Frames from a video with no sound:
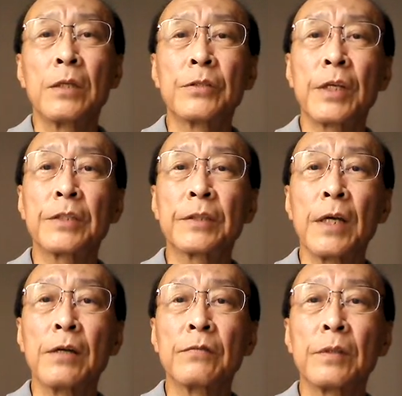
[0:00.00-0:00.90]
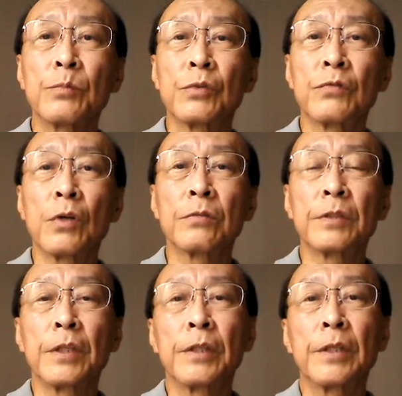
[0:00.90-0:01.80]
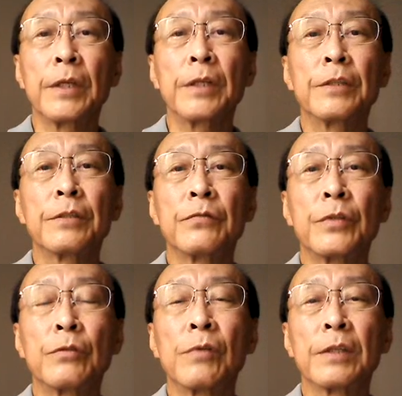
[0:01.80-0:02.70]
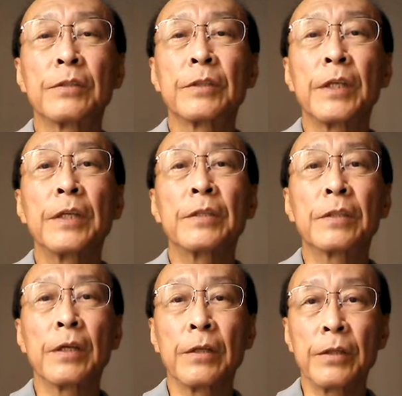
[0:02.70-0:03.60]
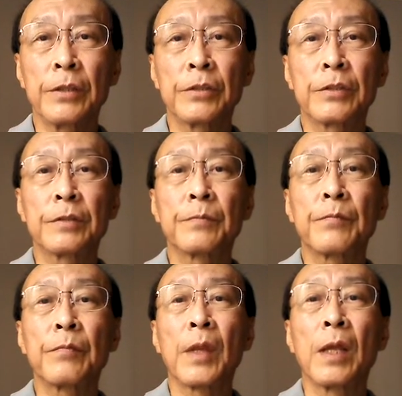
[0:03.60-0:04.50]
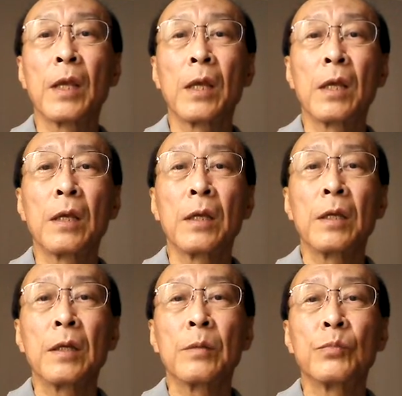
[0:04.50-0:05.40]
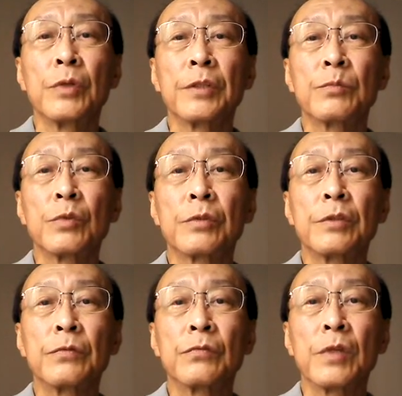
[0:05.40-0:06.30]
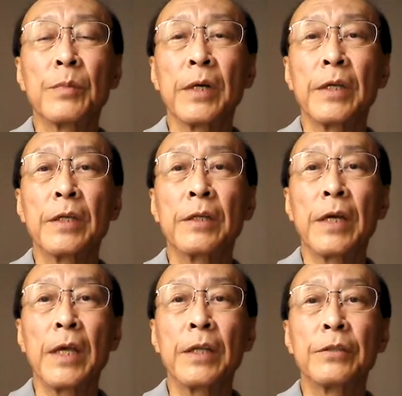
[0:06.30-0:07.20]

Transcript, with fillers: já estava por volta de 13,6 Hz. Por esse motivo, a barreira é